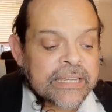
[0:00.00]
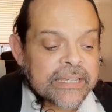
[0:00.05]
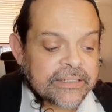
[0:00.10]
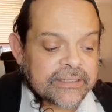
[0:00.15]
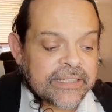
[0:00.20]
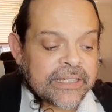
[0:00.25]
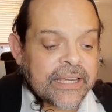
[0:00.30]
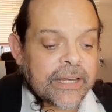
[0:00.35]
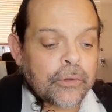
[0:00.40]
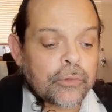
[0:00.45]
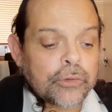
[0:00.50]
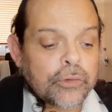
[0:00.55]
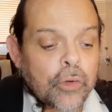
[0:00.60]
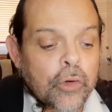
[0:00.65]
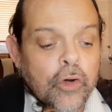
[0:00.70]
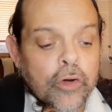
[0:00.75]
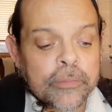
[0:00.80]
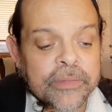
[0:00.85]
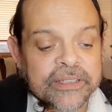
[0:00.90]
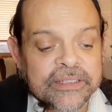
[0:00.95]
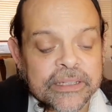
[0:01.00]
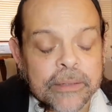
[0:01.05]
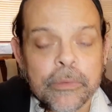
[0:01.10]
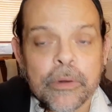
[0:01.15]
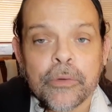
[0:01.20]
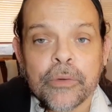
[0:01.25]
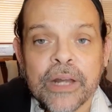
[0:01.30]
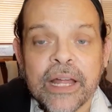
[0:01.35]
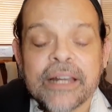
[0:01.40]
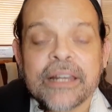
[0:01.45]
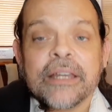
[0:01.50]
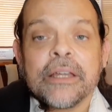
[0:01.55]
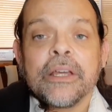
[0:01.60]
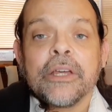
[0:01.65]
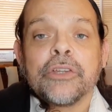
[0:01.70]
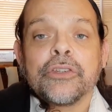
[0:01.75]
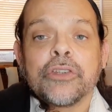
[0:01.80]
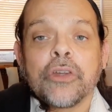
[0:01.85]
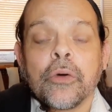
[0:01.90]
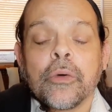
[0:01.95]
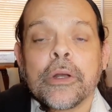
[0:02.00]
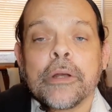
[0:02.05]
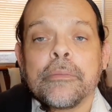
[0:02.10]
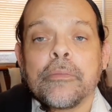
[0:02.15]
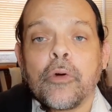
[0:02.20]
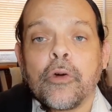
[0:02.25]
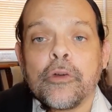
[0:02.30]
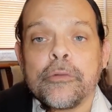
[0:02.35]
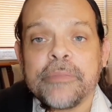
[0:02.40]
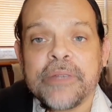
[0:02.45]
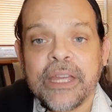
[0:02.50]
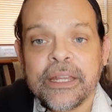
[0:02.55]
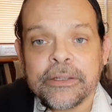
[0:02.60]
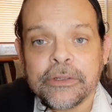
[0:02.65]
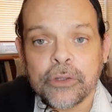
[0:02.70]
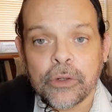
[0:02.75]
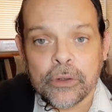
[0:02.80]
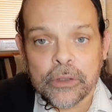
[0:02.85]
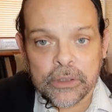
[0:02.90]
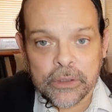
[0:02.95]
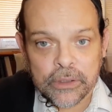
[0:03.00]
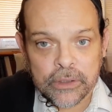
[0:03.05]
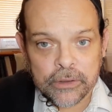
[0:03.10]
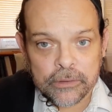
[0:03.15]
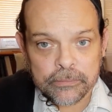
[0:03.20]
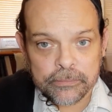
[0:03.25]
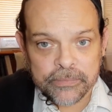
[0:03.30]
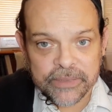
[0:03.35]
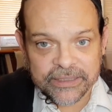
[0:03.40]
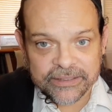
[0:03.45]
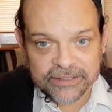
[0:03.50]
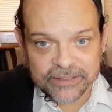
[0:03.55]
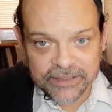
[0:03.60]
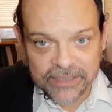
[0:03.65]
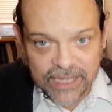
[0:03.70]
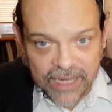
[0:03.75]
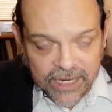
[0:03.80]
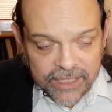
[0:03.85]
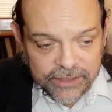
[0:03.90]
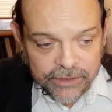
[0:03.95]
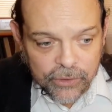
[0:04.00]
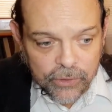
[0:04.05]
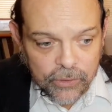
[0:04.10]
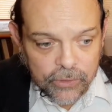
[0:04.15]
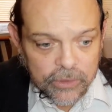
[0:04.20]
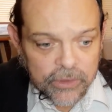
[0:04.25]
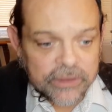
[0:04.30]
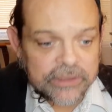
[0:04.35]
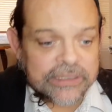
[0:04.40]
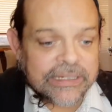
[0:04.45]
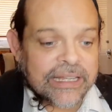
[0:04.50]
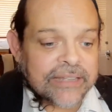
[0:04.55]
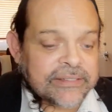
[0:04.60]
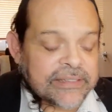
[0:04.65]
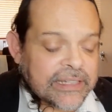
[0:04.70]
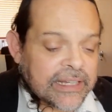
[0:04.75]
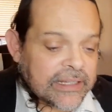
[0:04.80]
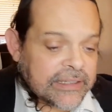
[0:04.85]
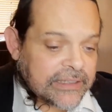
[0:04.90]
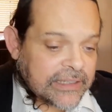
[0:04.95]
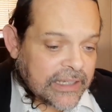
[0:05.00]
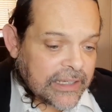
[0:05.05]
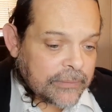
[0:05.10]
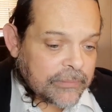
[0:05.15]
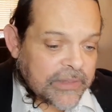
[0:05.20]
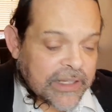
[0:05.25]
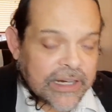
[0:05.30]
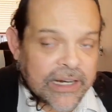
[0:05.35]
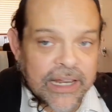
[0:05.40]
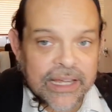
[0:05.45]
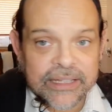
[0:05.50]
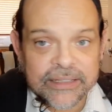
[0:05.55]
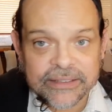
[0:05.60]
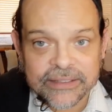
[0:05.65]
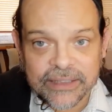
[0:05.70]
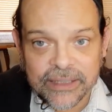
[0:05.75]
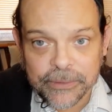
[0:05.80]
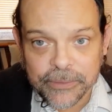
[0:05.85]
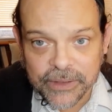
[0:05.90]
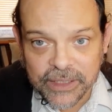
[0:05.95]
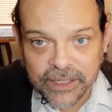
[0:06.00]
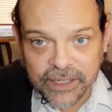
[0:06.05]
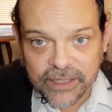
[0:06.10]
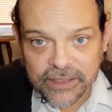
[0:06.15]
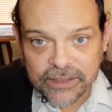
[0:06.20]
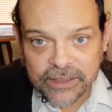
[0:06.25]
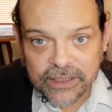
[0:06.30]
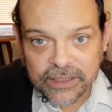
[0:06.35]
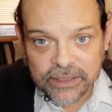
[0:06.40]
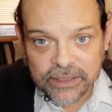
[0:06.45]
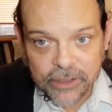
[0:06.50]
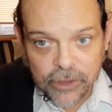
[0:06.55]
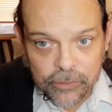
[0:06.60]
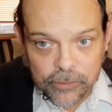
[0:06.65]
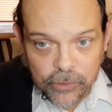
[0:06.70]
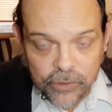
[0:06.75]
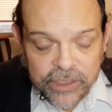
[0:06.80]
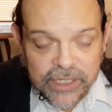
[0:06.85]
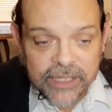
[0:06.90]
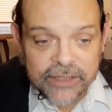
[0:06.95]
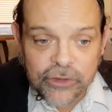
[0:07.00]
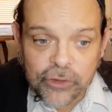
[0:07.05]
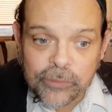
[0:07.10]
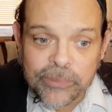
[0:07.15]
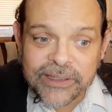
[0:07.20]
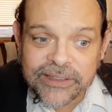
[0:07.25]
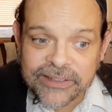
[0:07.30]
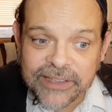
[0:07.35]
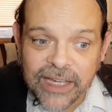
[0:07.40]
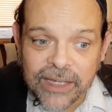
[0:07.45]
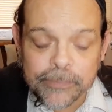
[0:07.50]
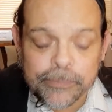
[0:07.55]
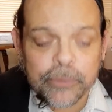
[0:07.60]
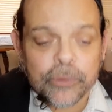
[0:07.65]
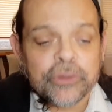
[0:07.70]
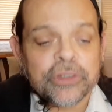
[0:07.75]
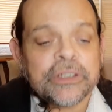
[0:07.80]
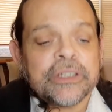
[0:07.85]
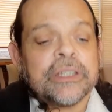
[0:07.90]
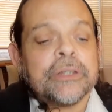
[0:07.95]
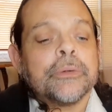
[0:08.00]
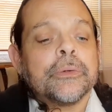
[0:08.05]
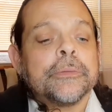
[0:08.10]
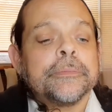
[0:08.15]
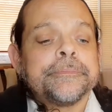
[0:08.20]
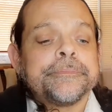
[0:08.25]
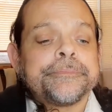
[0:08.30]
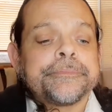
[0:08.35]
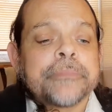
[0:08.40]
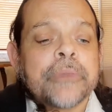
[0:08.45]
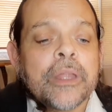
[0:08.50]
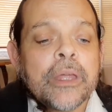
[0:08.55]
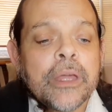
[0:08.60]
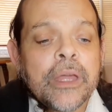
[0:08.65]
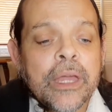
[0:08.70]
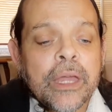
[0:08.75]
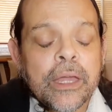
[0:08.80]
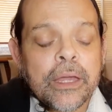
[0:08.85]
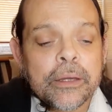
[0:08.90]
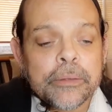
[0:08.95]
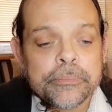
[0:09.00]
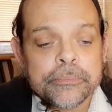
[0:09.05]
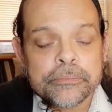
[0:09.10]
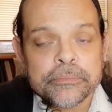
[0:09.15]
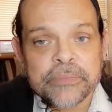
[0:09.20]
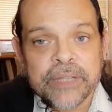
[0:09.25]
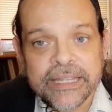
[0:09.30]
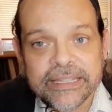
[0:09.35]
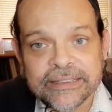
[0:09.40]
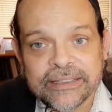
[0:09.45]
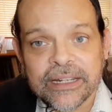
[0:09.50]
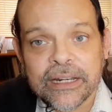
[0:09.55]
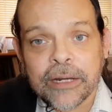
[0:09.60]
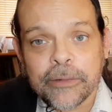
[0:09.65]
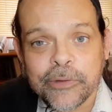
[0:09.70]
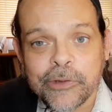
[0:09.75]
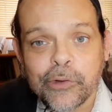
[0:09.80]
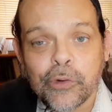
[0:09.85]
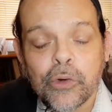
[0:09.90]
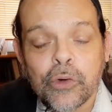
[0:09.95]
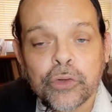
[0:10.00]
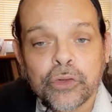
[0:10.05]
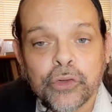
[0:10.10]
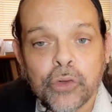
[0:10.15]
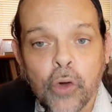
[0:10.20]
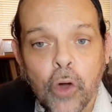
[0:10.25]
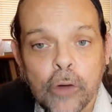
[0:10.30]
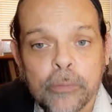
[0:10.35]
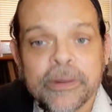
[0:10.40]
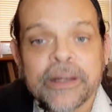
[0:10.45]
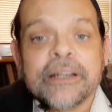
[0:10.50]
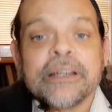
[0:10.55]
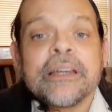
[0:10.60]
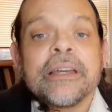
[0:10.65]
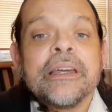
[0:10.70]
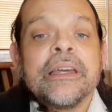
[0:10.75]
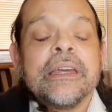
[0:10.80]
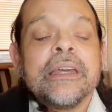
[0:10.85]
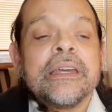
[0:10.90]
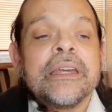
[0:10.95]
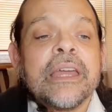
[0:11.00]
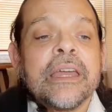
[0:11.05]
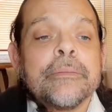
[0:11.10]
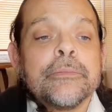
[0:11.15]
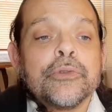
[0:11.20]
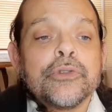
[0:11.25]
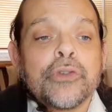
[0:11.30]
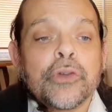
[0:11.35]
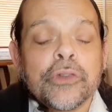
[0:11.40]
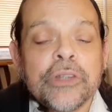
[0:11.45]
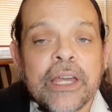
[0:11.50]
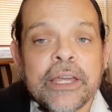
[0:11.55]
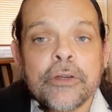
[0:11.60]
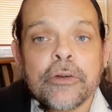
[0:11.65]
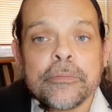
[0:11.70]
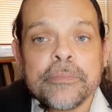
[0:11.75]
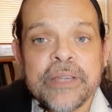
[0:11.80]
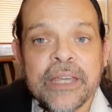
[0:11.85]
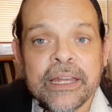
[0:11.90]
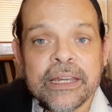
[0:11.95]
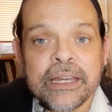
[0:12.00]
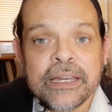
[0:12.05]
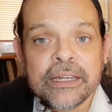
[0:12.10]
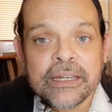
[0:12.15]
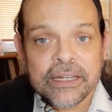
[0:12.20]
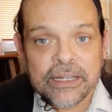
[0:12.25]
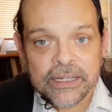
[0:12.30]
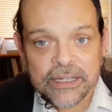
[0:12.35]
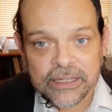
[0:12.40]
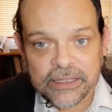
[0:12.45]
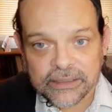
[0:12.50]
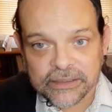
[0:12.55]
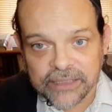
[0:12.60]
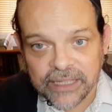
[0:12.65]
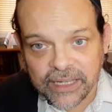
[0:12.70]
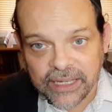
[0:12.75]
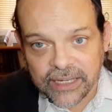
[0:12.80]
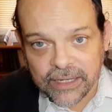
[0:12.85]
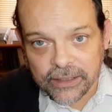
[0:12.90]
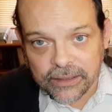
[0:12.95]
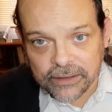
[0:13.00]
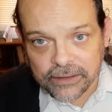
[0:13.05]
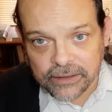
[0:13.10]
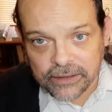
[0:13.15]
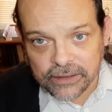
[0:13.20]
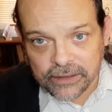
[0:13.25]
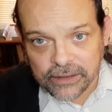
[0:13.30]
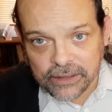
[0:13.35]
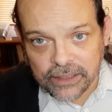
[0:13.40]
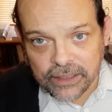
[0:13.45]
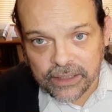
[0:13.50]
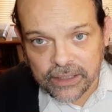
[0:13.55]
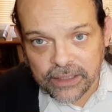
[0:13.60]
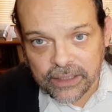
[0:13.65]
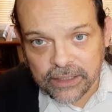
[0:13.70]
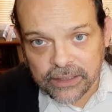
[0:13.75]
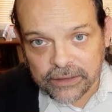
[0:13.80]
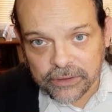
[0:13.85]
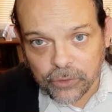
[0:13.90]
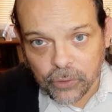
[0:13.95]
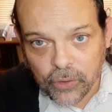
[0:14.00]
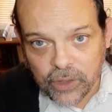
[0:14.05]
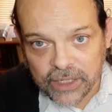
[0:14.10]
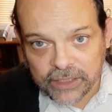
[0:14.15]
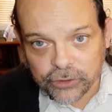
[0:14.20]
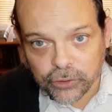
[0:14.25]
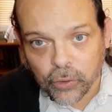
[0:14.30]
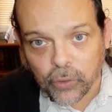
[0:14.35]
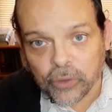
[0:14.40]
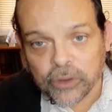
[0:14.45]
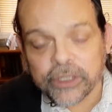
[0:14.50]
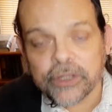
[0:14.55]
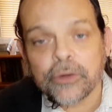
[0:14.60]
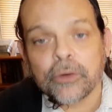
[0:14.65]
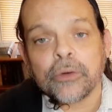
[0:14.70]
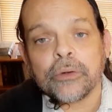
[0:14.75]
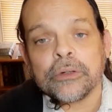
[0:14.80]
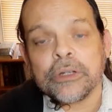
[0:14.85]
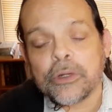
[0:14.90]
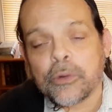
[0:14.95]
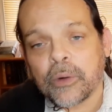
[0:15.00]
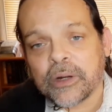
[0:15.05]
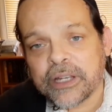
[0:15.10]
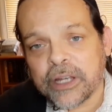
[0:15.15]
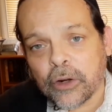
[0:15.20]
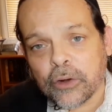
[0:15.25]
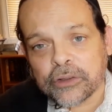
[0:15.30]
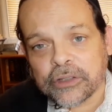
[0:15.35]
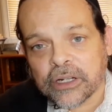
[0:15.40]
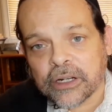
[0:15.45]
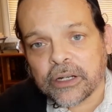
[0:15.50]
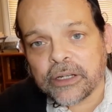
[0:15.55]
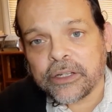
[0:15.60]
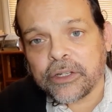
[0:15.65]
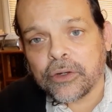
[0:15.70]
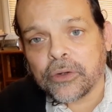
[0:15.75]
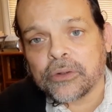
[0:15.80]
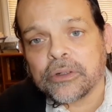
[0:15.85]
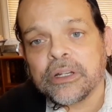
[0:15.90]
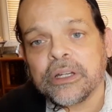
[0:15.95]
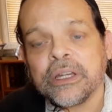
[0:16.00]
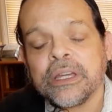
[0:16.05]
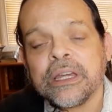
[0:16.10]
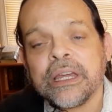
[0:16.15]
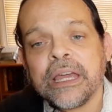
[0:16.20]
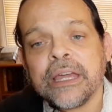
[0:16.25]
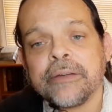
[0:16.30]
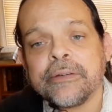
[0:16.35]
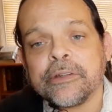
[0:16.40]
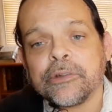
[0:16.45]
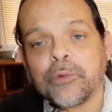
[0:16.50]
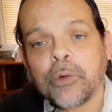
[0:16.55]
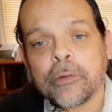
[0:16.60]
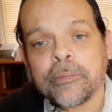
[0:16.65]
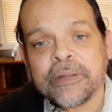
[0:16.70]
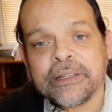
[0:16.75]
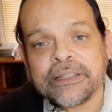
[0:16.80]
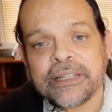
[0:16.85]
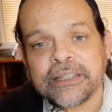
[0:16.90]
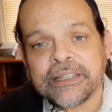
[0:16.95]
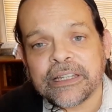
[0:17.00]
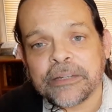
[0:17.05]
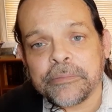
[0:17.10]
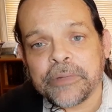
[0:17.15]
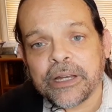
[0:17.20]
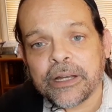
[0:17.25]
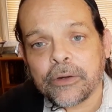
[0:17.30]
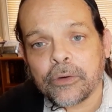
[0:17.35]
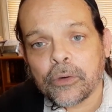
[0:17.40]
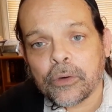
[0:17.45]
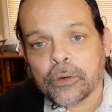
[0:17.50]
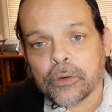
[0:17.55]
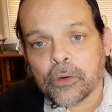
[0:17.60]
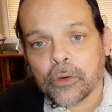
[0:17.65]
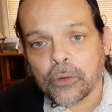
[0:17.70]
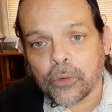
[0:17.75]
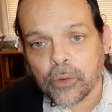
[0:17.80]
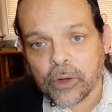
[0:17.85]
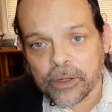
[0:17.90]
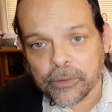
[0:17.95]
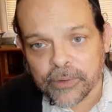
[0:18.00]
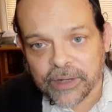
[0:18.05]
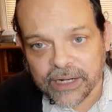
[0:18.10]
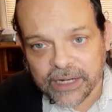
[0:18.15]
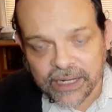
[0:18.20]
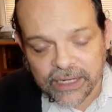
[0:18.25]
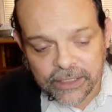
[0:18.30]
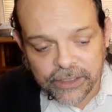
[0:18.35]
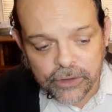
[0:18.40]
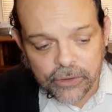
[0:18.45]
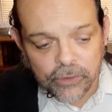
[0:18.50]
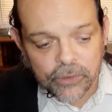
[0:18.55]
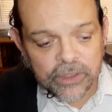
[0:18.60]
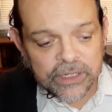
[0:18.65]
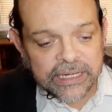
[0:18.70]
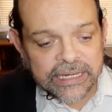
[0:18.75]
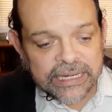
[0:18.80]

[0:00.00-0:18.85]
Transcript: Así que los dos comenzamos a hablar sobre el movimiento mesiánico, nazratín de raíz hebrea, Y como dije, este es un mensaje positivo. Me dice el Rabino Skopac que muchos de ellos vienen de los católicos y cualquier otra religión. Eventualmente terminan con los evangélicos.